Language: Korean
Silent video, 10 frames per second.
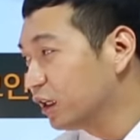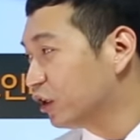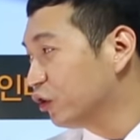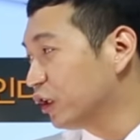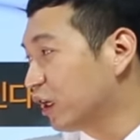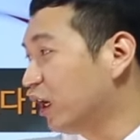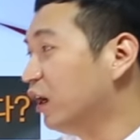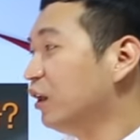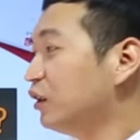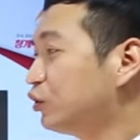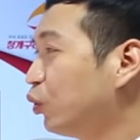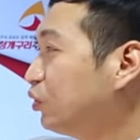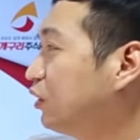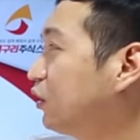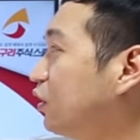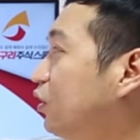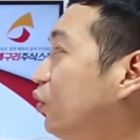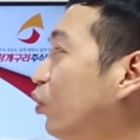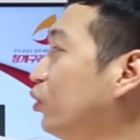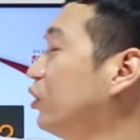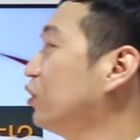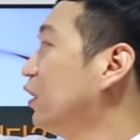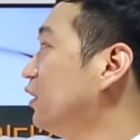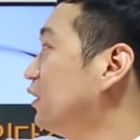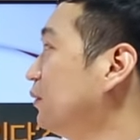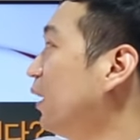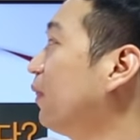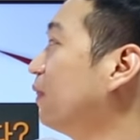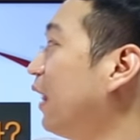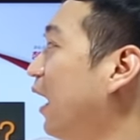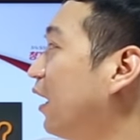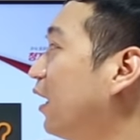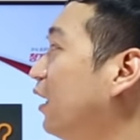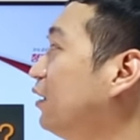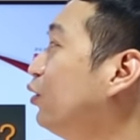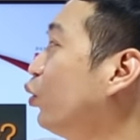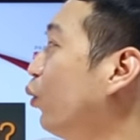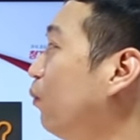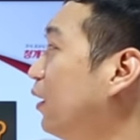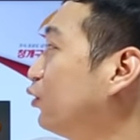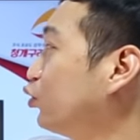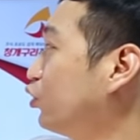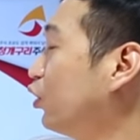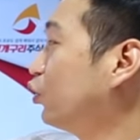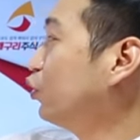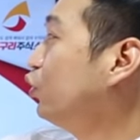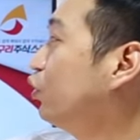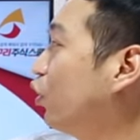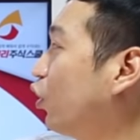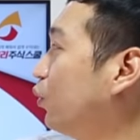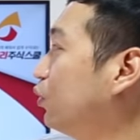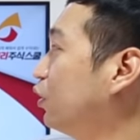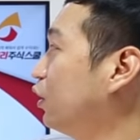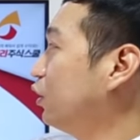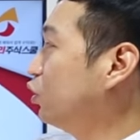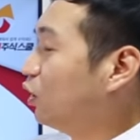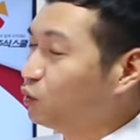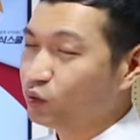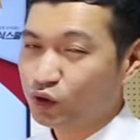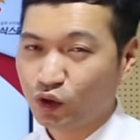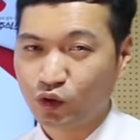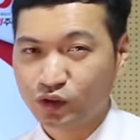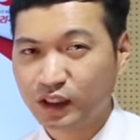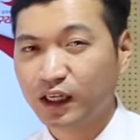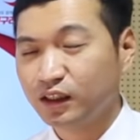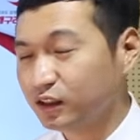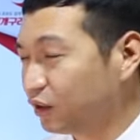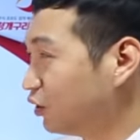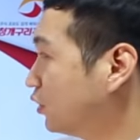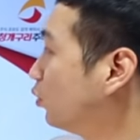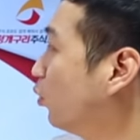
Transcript: 그러니까 소득은 고정됐지만 나가는 돈만 줄여도 여러분들이 최종적으로 쌓이는 것은